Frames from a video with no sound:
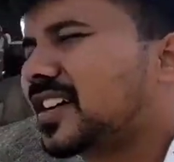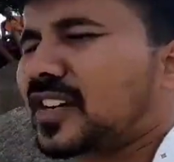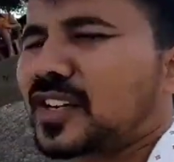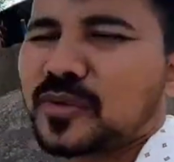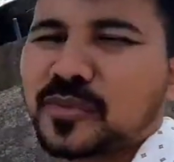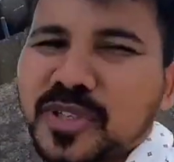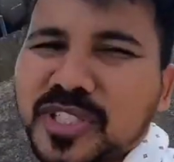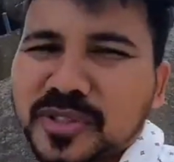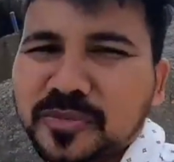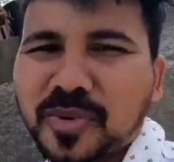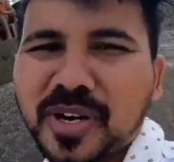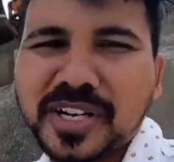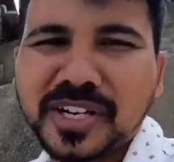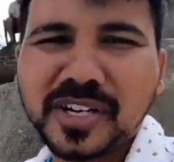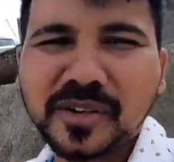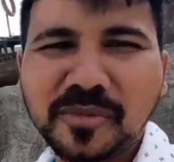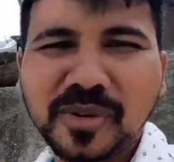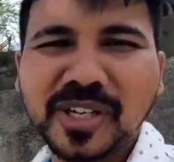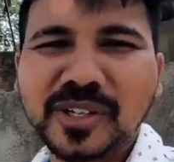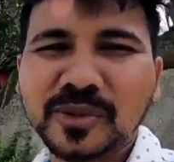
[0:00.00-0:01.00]
अगर मैं
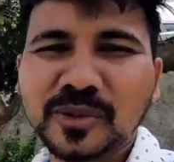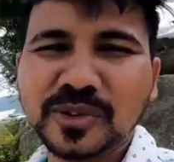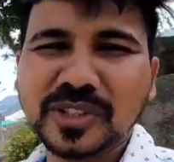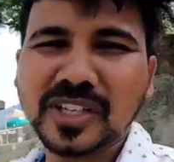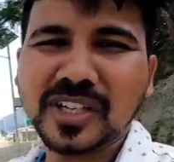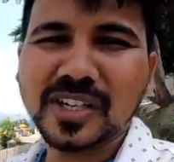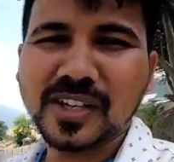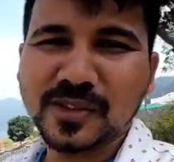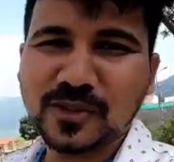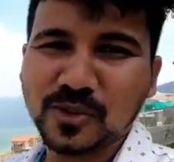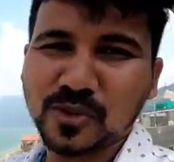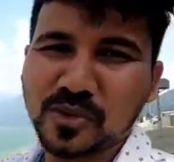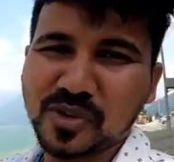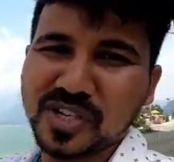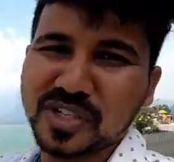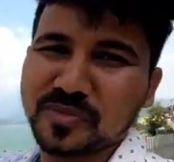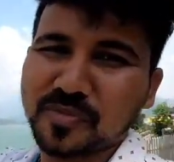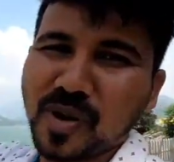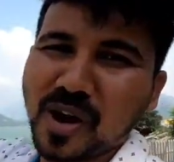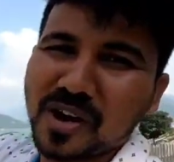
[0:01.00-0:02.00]
स्पाइडर मैन होता तो
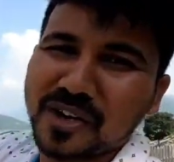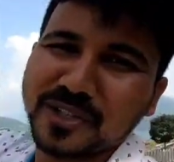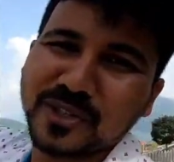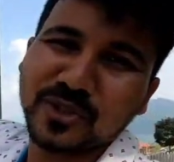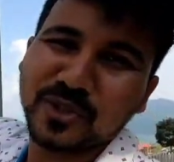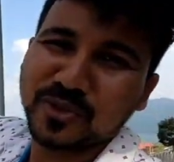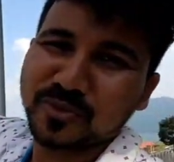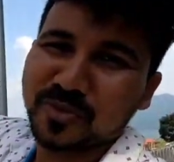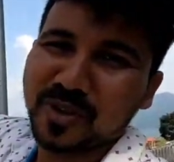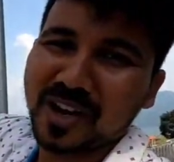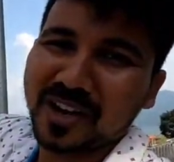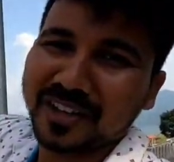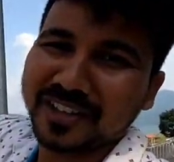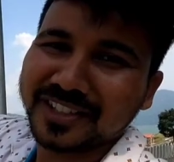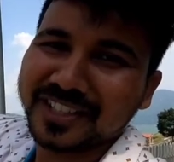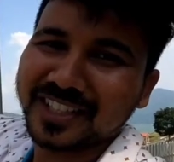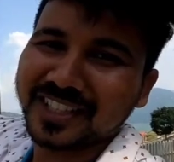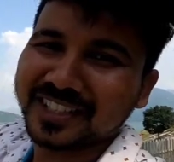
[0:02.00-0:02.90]
इस पहाड़ से उस पहाड़